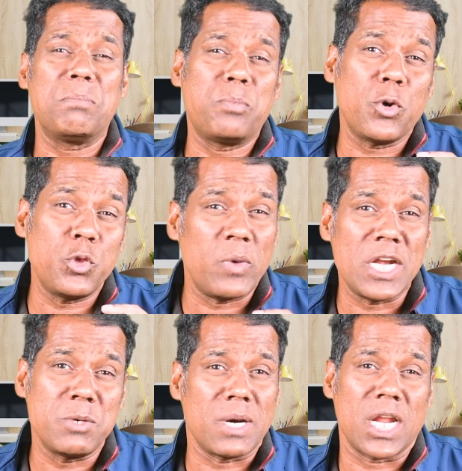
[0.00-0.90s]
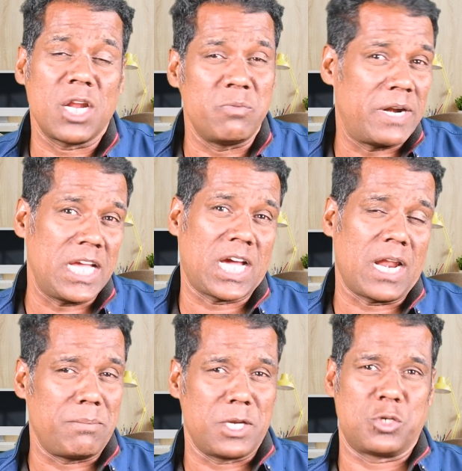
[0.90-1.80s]
எப்போது வேண்டுமானாலும்
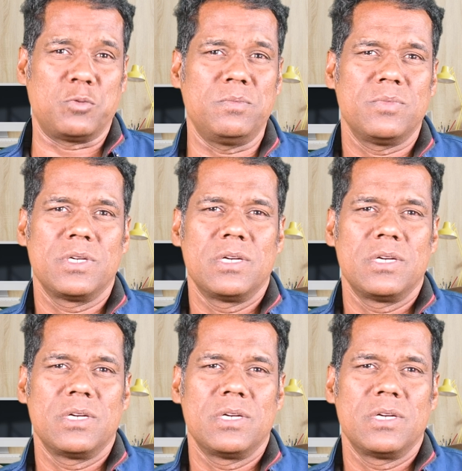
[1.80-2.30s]
வெடிக்கலாம் என்றும்